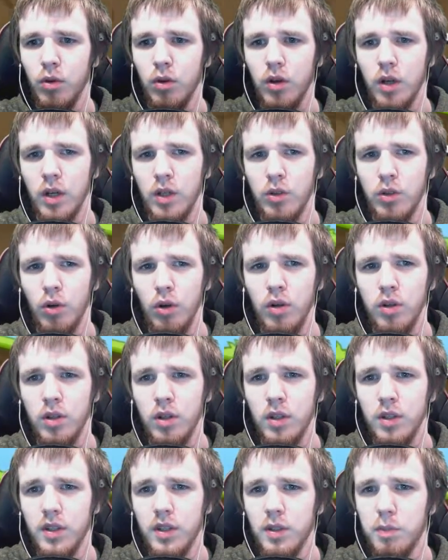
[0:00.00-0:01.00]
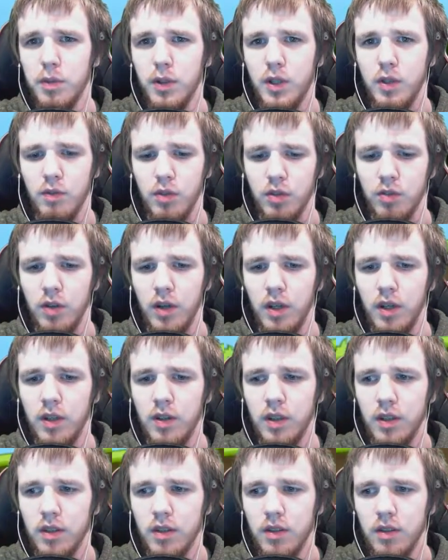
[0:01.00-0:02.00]
doch, äh, doch, hier hat sich ein bisschen was
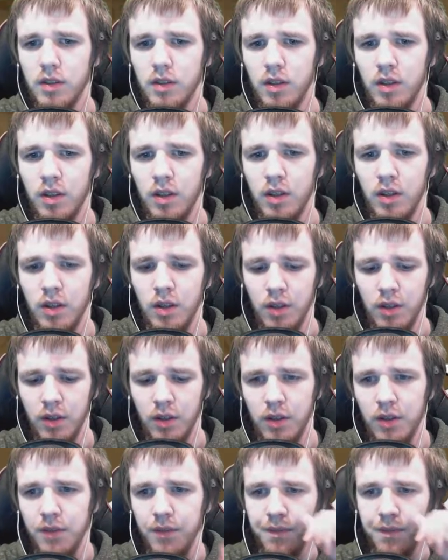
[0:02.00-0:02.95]
verändert. Äh,